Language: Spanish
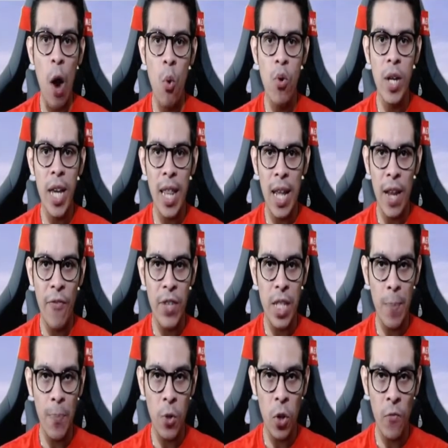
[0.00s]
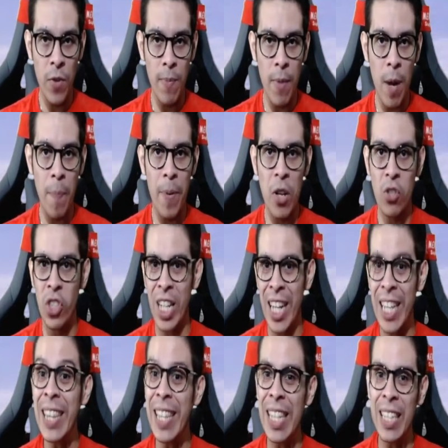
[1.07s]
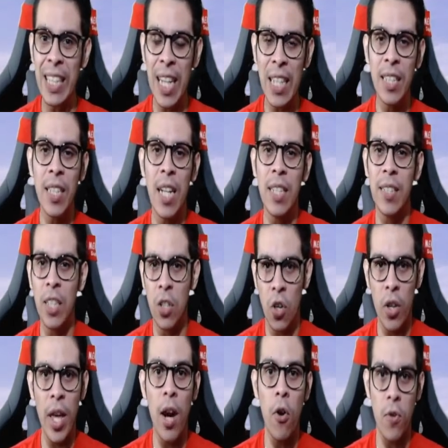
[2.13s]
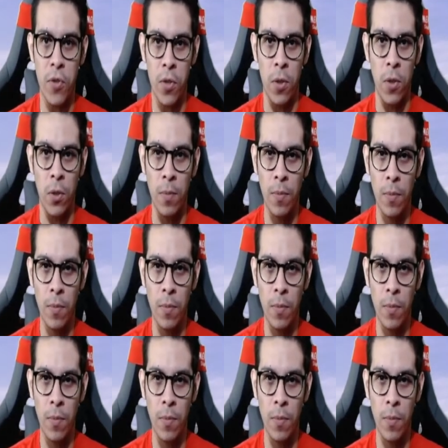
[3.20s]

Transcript: aún queda la fecha por confirmar, pero será entre el 3 y el 5 de agosto.